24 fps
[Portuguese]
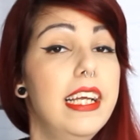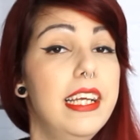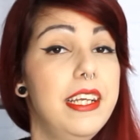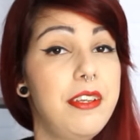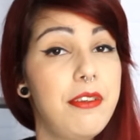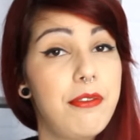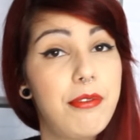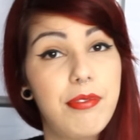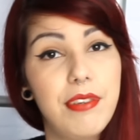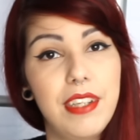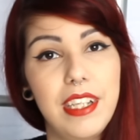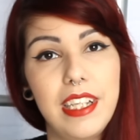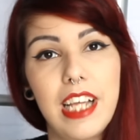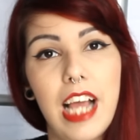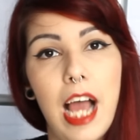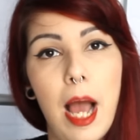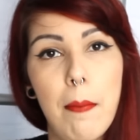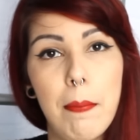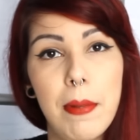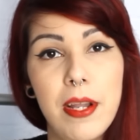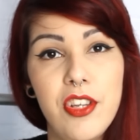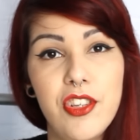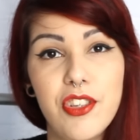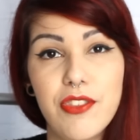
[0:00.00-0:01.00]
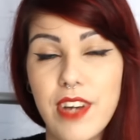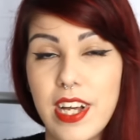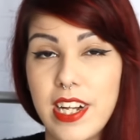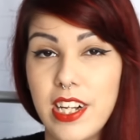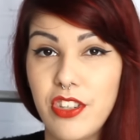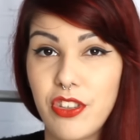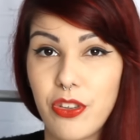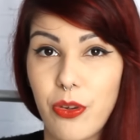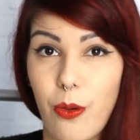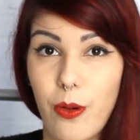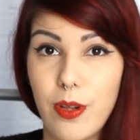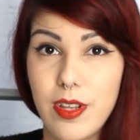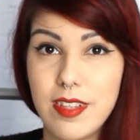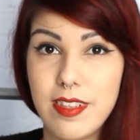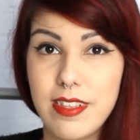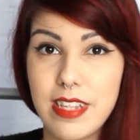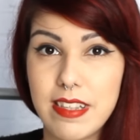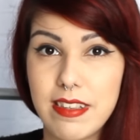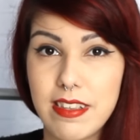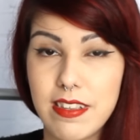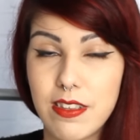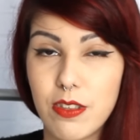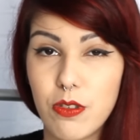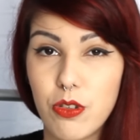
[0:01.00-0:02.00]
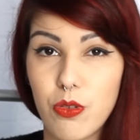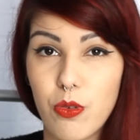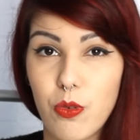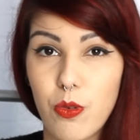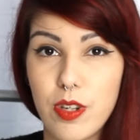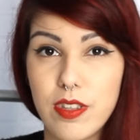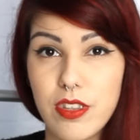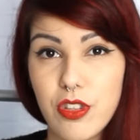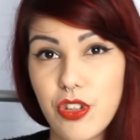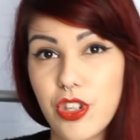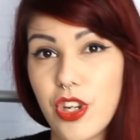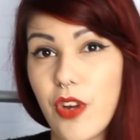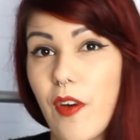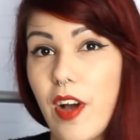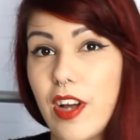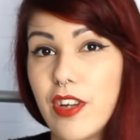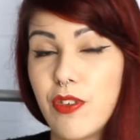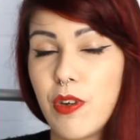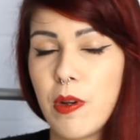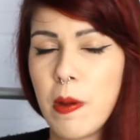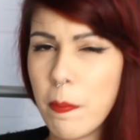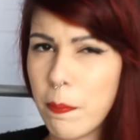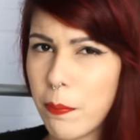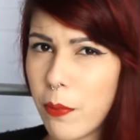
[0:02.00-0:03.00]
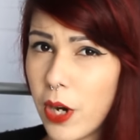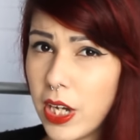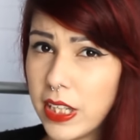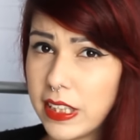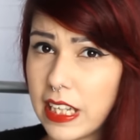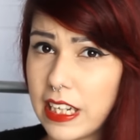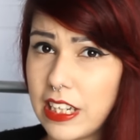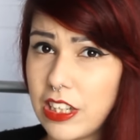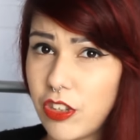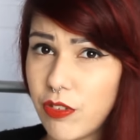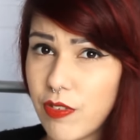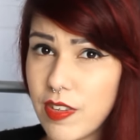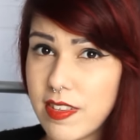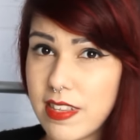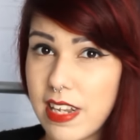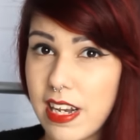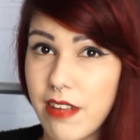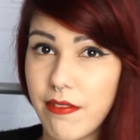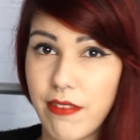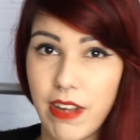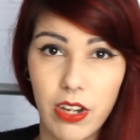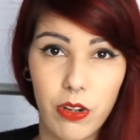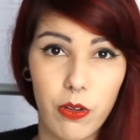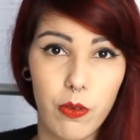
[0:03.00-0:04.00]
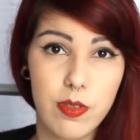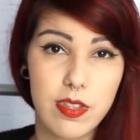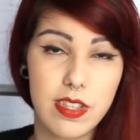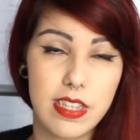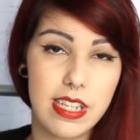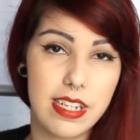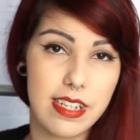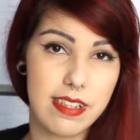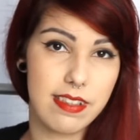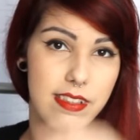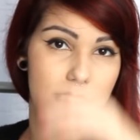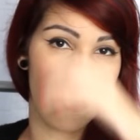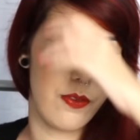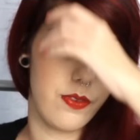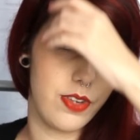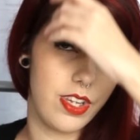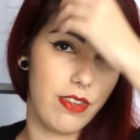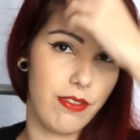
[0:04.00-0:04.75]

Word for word: Enfim, aprendi várias coisas e essas são coisas que eu acho importante você levar em consideração